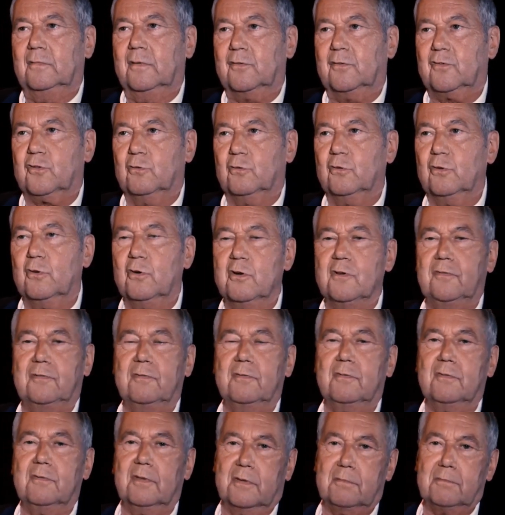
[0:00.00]
auf
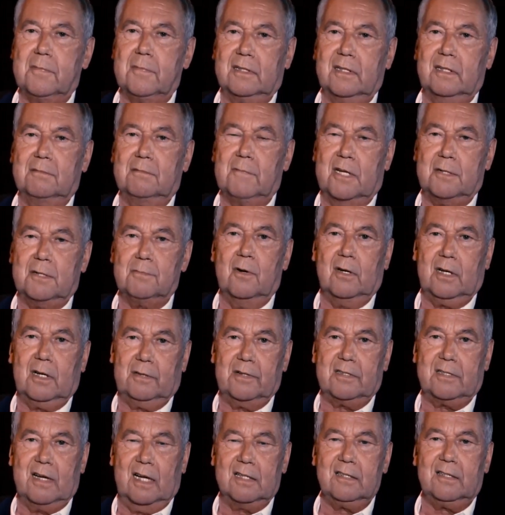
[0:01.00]
Schulhöfen wird man dann manchmal auch
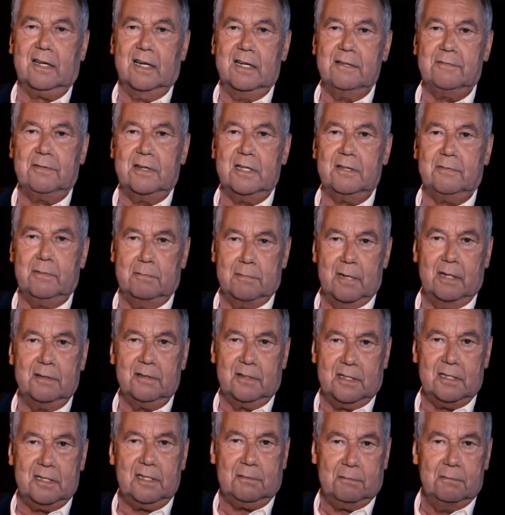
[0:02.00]
etwas handgreiflich, wenn man
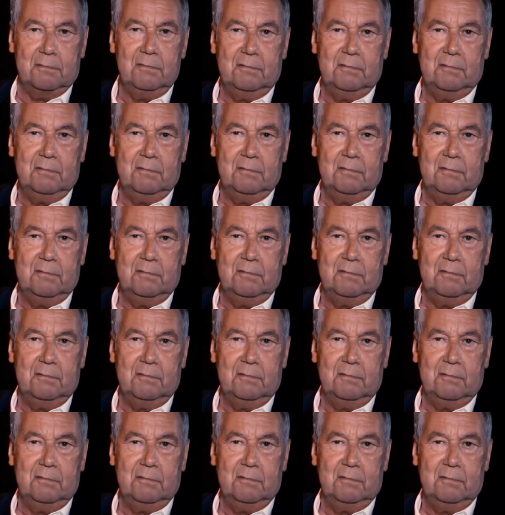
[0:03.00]
sich